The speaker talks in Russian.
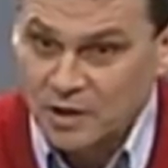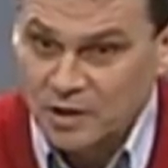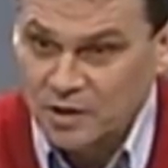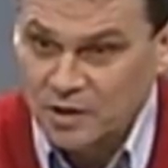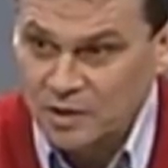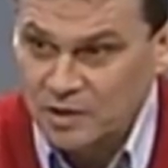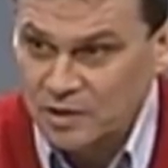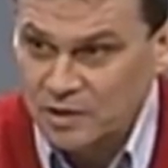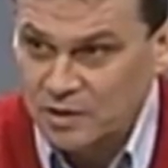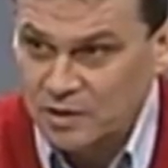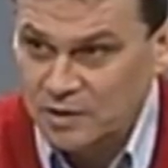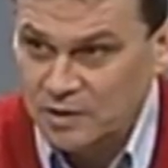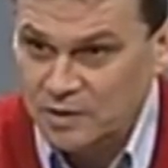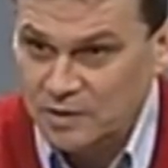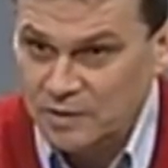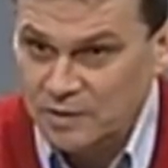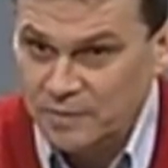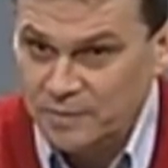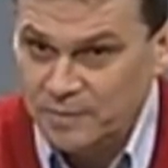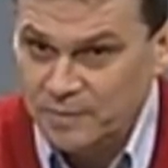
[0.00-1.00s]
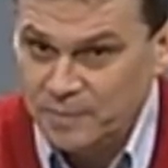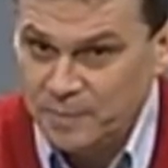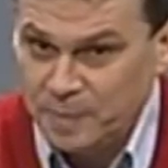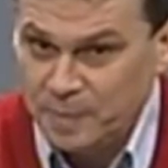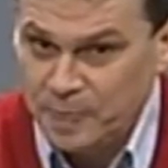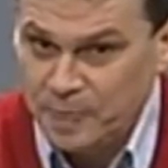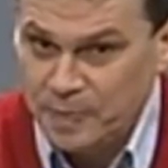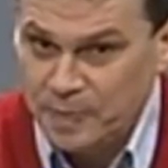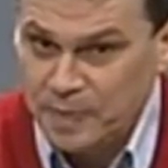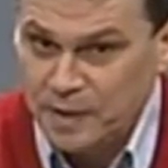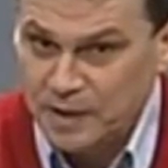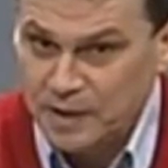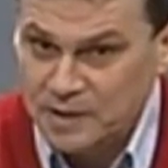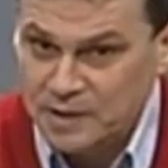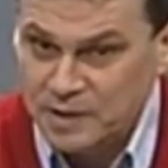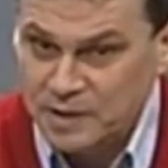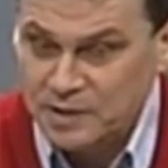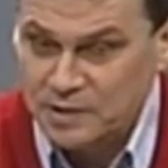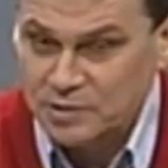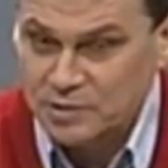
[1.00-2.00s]
И
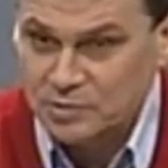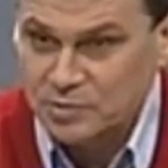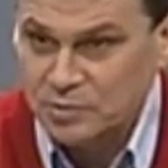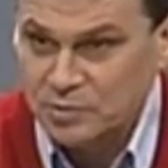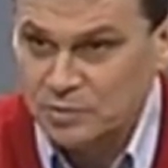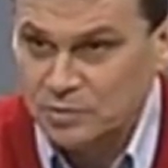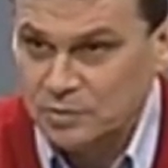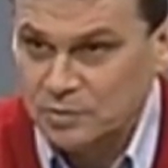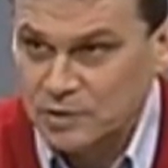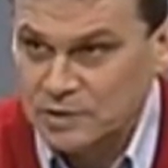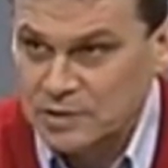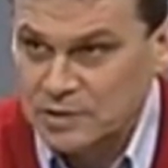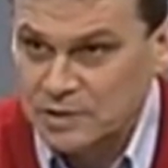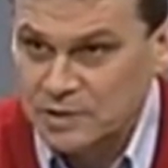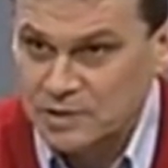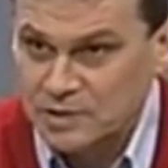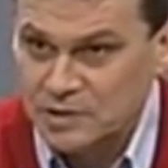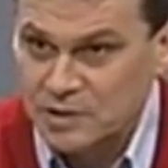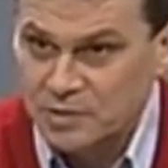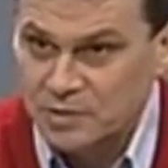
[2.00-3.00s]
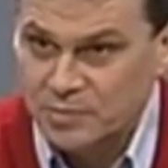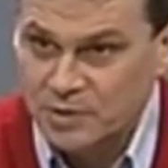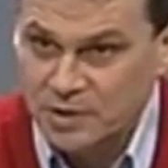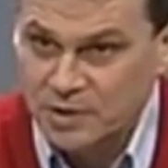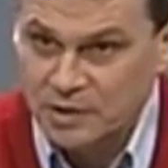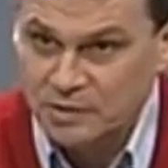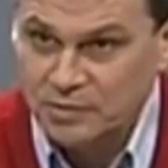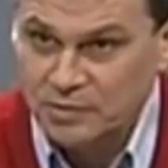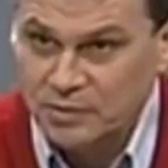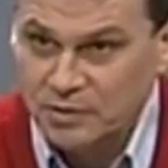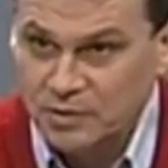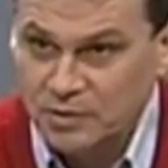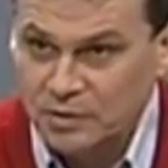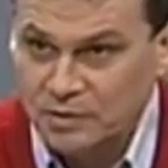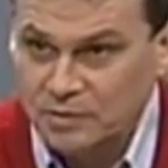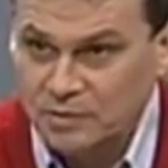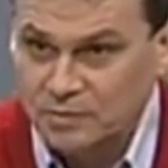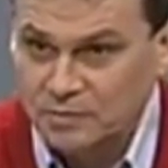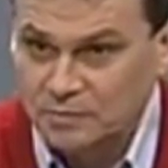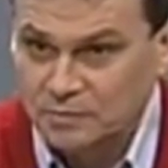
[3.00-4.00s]
надеюсь, что на следующей неделе приедут
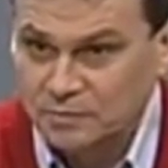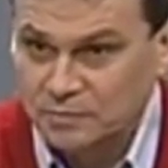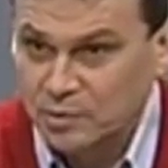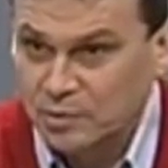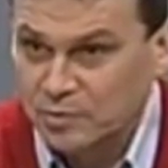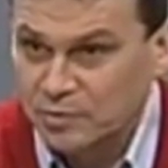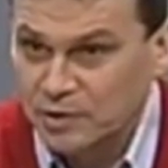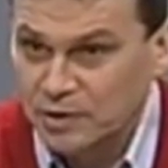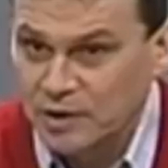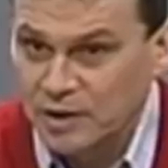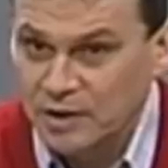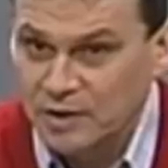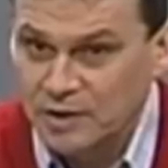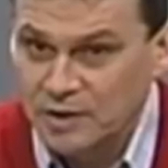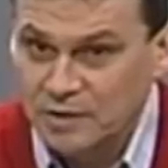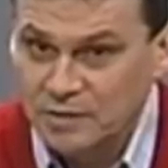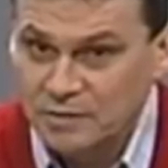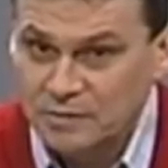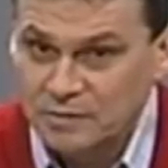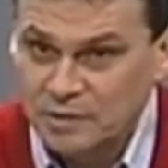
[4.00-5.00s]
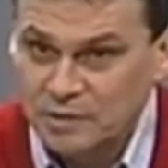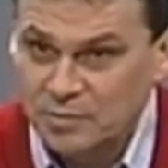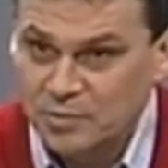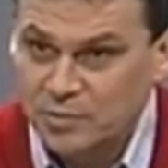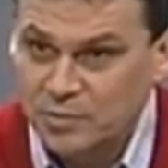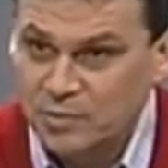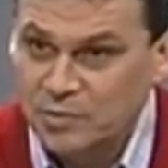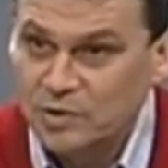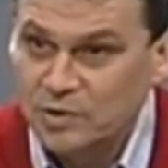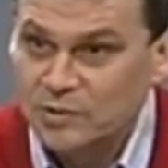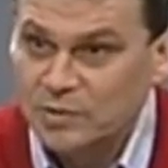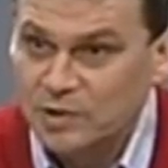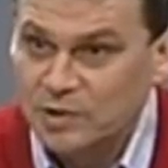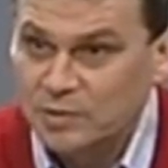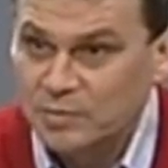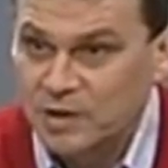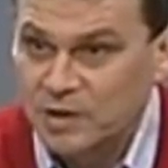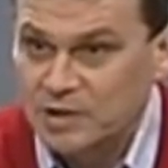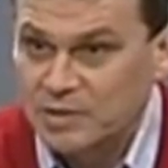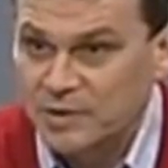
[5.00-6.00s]
э, новые игроки, где мы будем
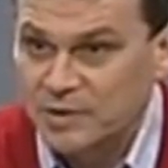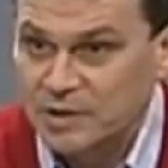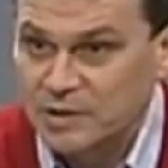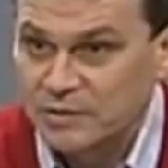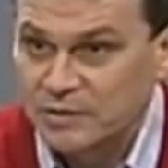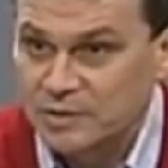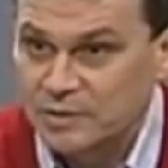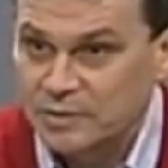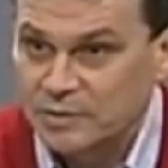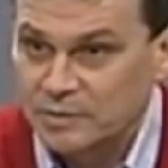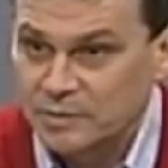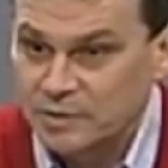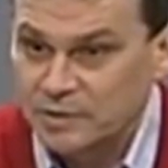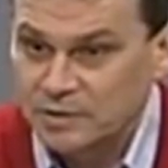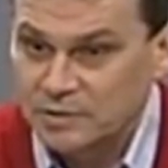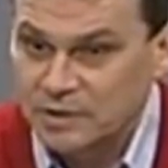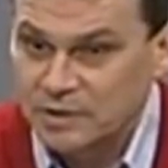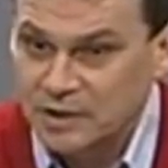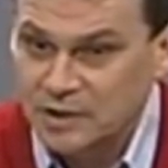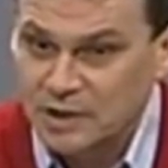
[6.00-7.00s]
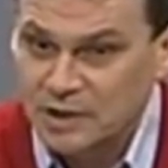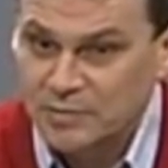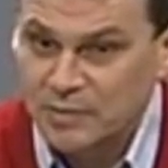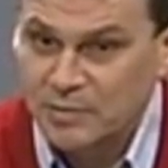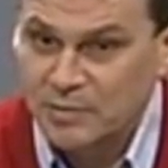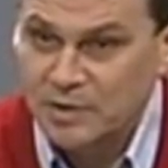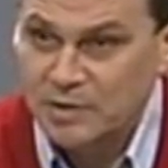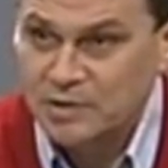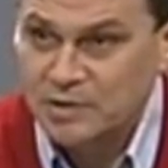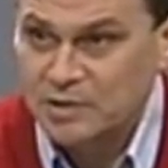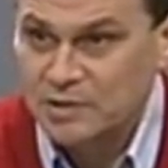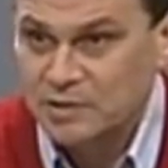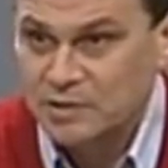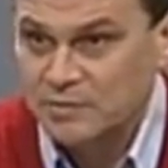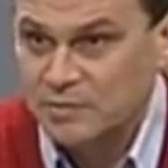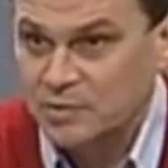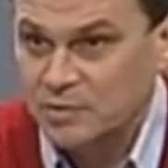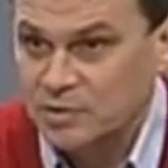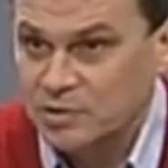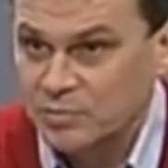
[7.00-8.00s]
их просматривать. На данный момент сейчас
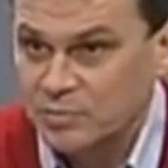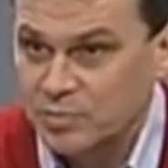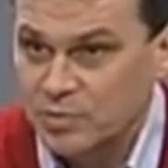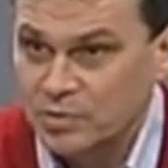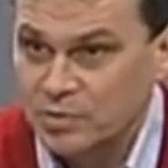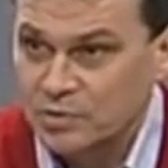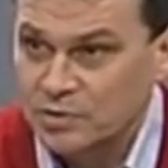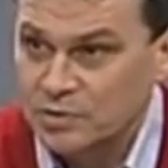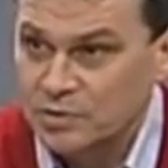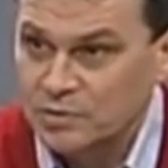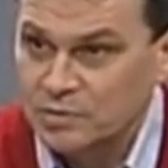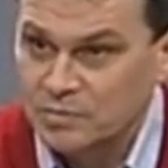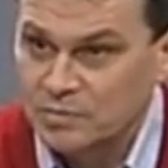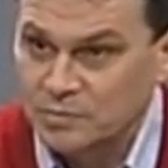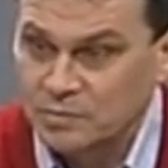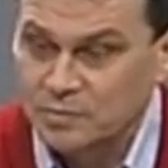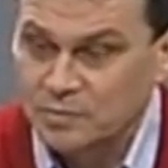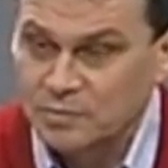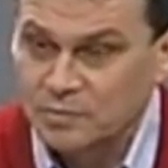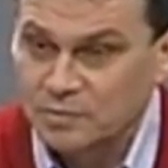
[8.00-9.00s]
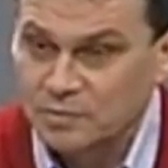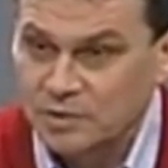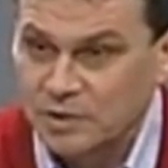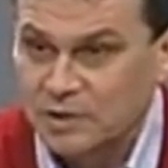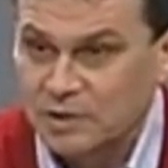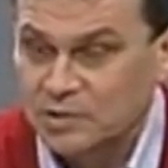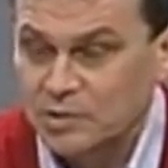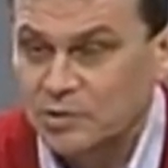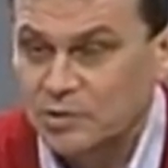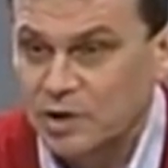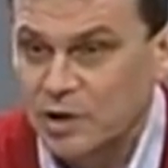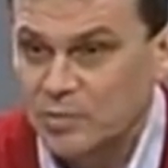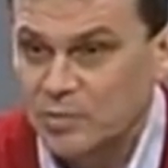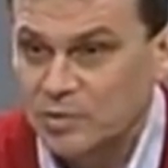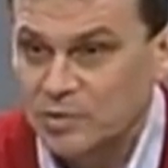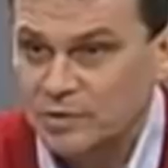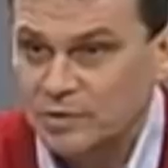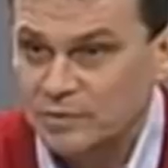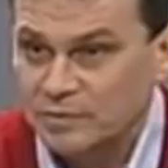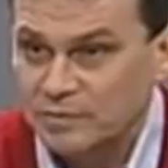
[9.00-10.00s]
ведется полная ну, селекционная
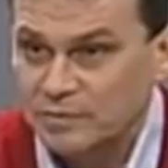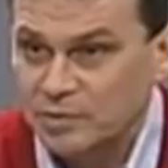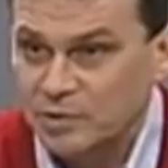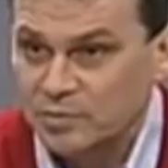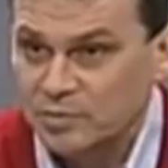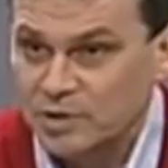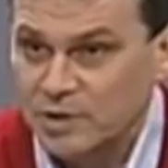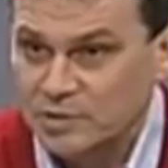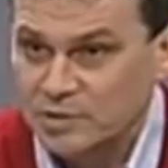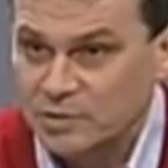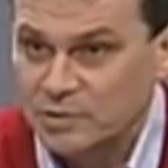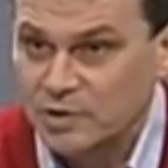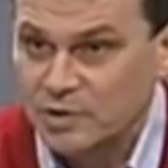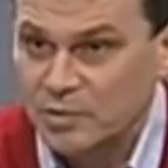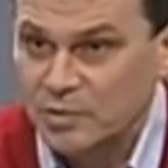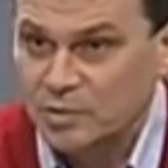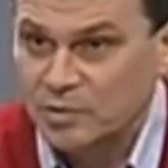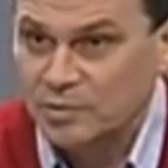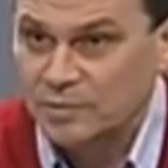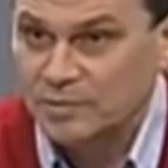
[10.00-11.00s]
работа. Ведем селекционную а, работу.